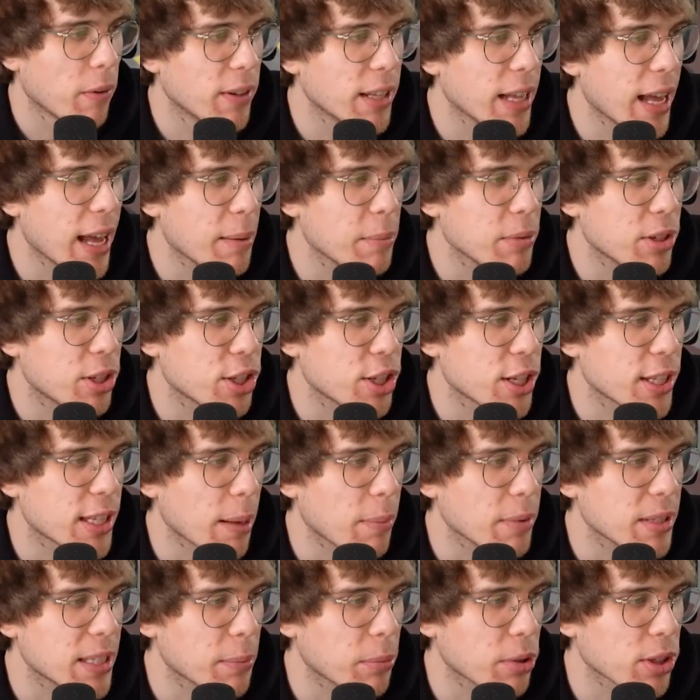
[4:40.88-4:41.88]
wydaje mi się, że
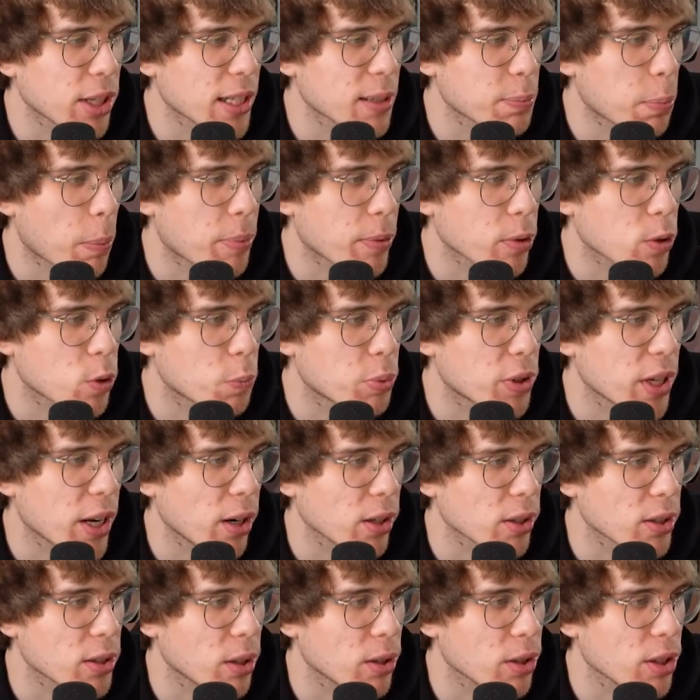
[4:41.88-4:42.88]
ta misja może nas po prostu
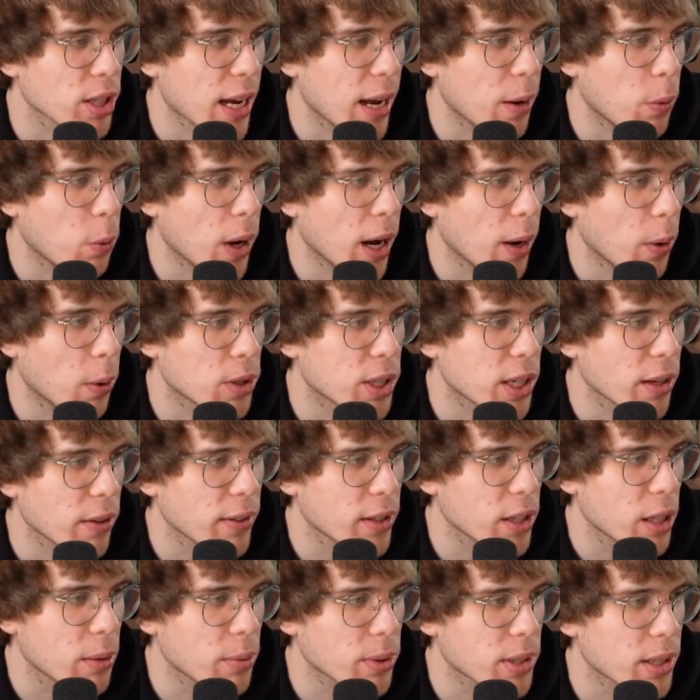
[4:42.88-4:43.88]
przerosnąć. Au, au, czy ja
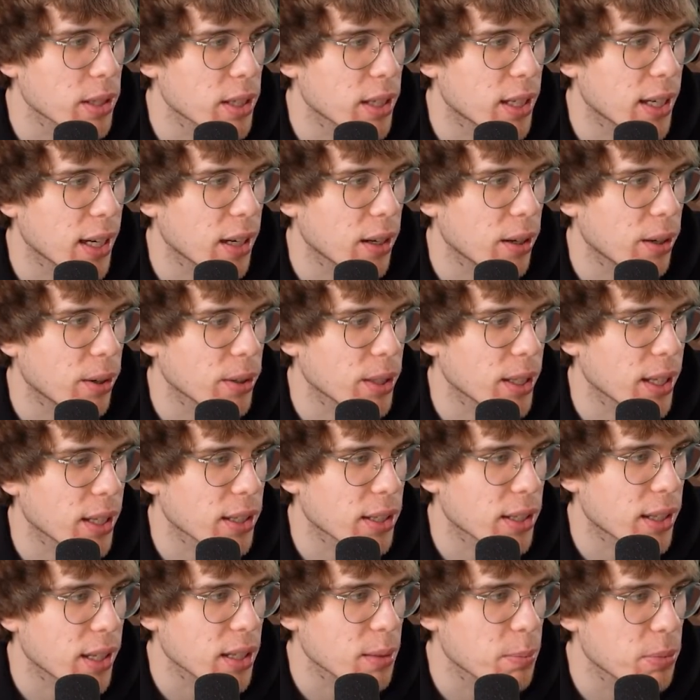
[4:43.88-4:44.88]
wracam osadnika? O nie,
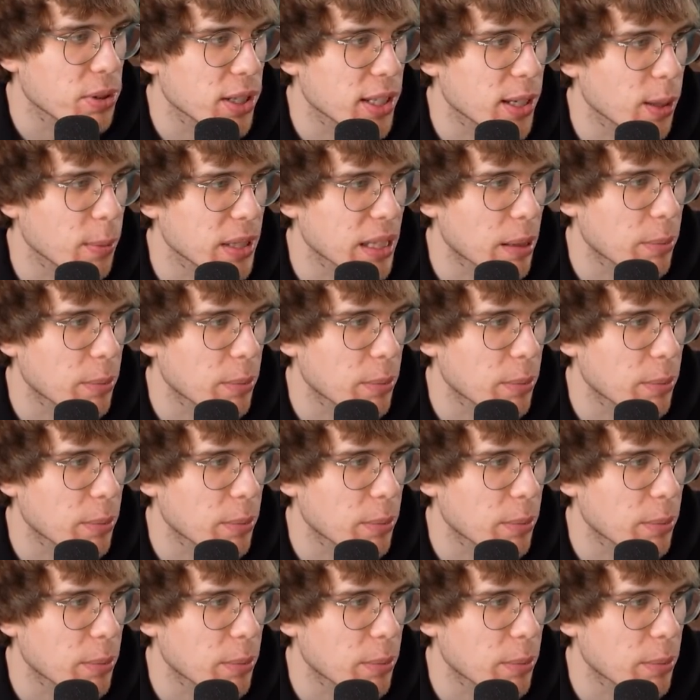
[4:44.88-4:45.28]
czy teraz będzie chciał mnie